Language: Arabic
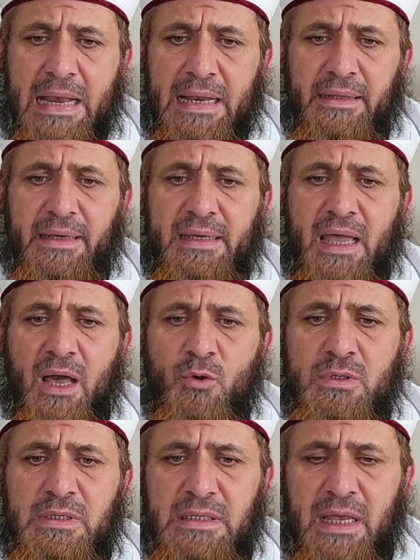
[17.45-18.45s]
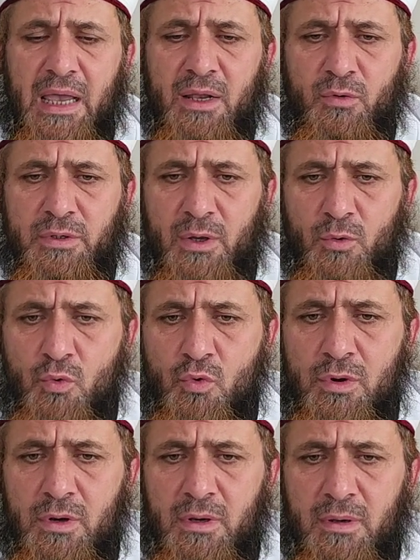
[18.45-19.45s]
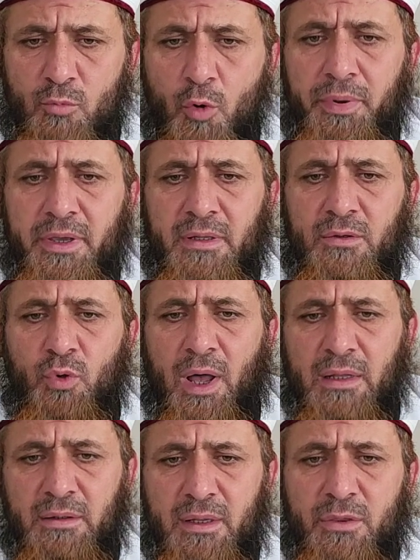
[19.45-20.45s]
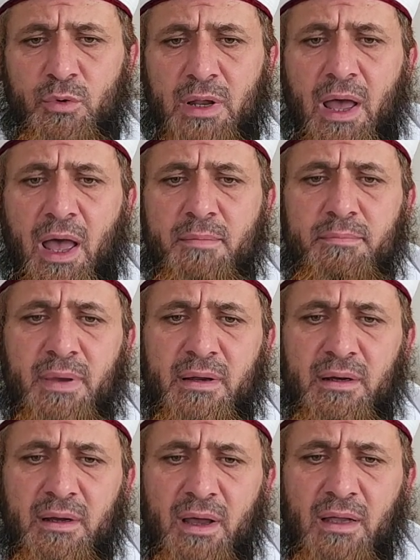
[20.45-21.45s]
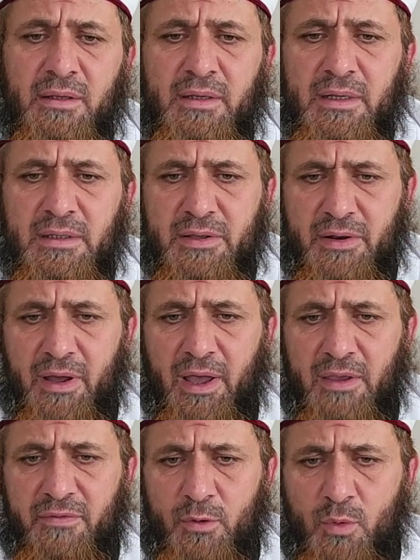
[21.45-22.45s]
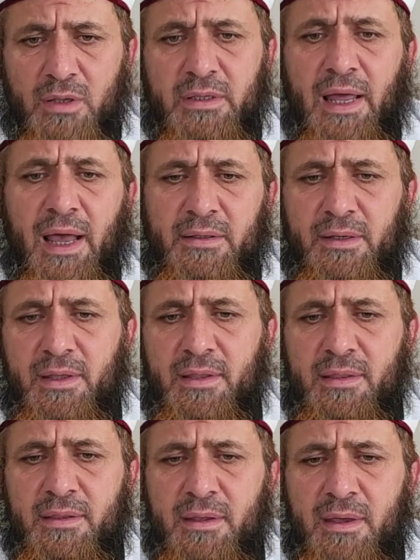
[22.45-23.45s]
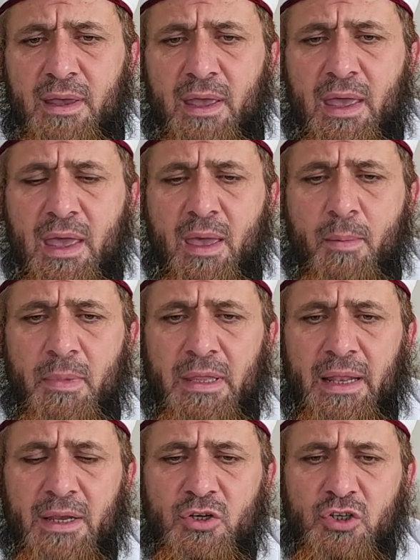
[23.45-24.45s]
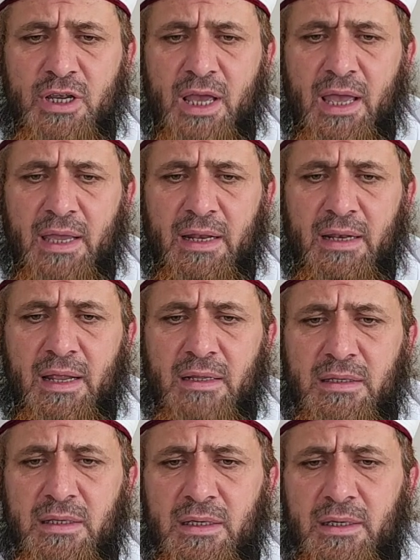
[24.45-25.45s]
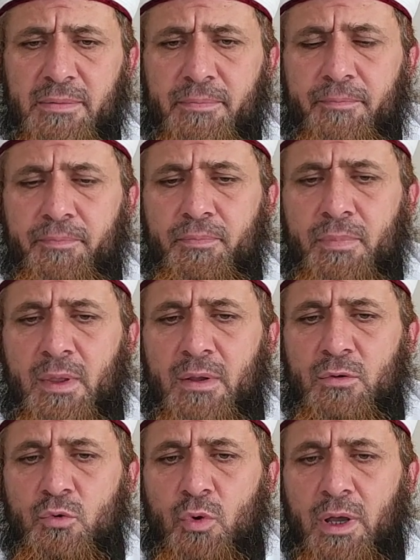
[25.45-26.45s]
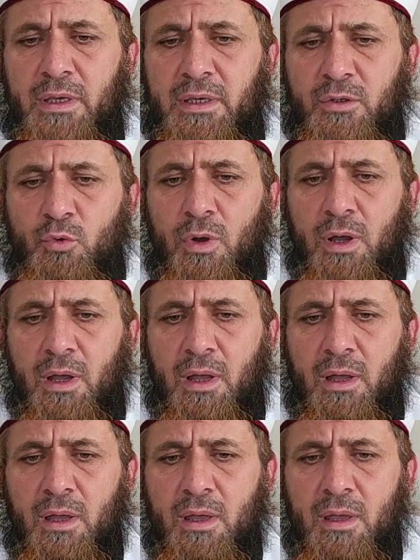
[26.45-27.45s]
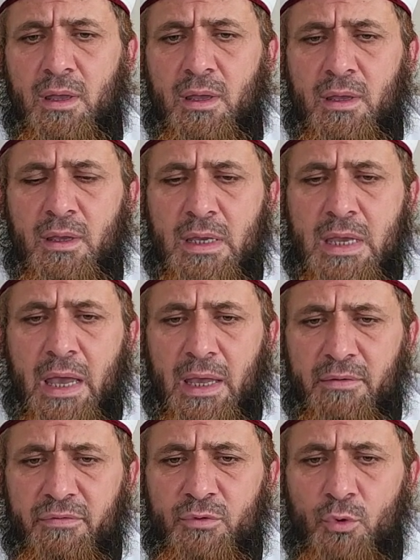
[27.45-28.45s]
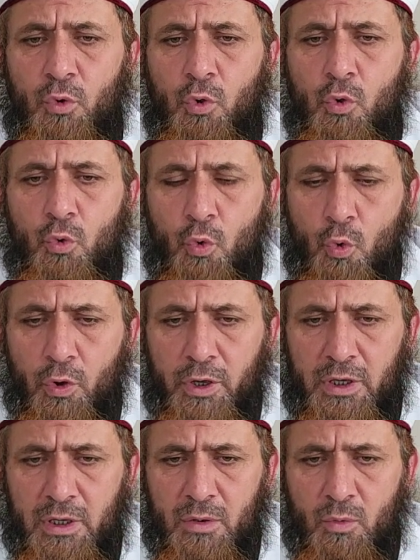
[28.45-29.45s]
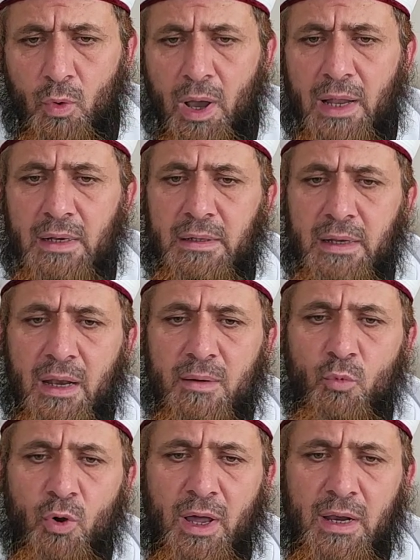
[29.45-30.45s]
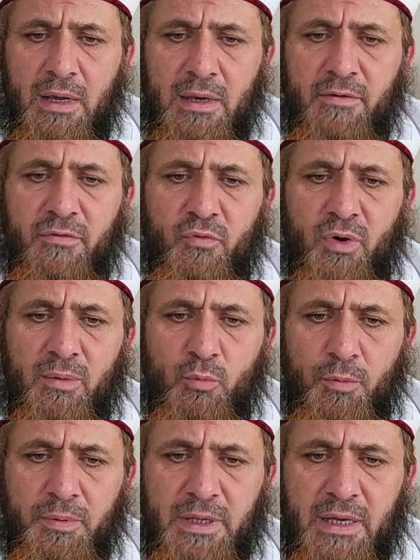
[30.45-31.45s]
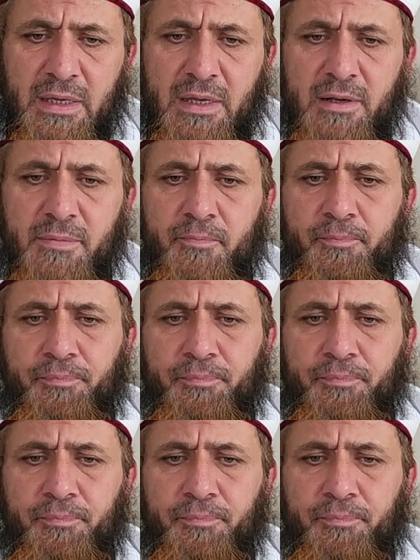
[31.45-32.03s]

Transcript: لدي أخ سائل يقول ممكن تحدثنا عن براءات الاختراع في الوقت الحديث من الأشياء التي تؤيدها هي حفظ الحقوق وأن المؤلف والمبتكر